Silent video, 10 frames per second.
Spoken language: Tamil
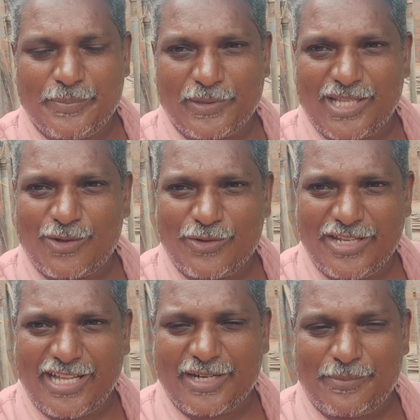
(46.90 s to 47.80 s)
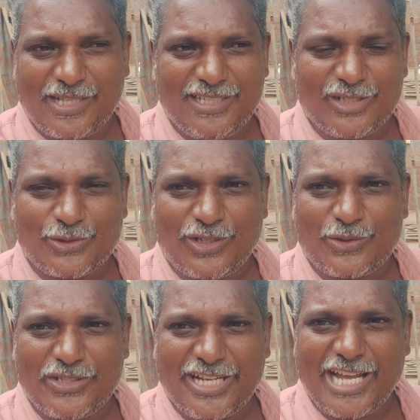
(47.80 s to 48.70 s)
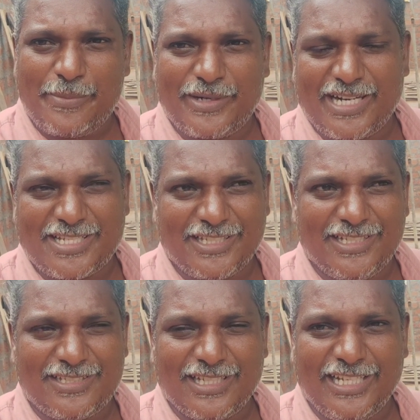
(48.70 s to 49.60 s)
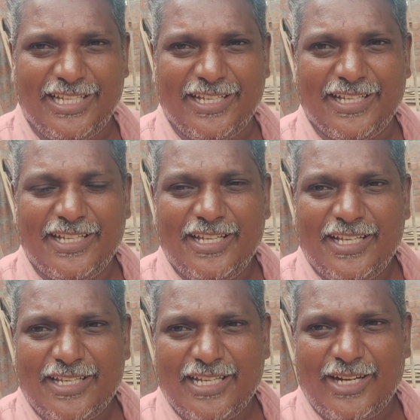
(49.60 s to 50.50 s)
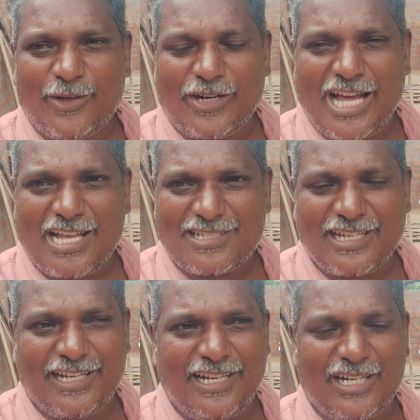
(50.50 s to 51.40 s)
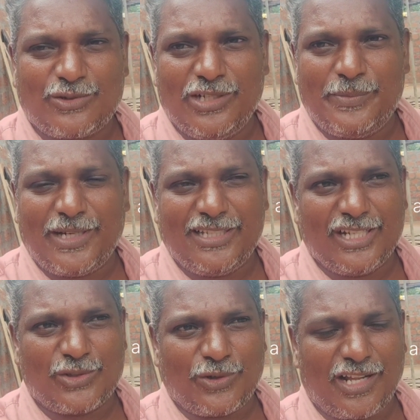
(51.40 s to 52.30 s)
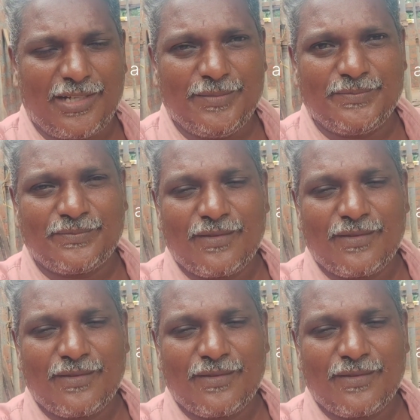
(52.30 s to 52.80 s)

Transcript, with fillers: இப்போ தான் கொஞ்சம் நேரம் பார்த்தீங்கன்னு சொன்னால் கொஞ்சம் கேப்பு கிடச்சிது சரி என்னோட ஆசை என்னன்னு சொல்லி பார்த்தீங்கன்னு சொன்னால்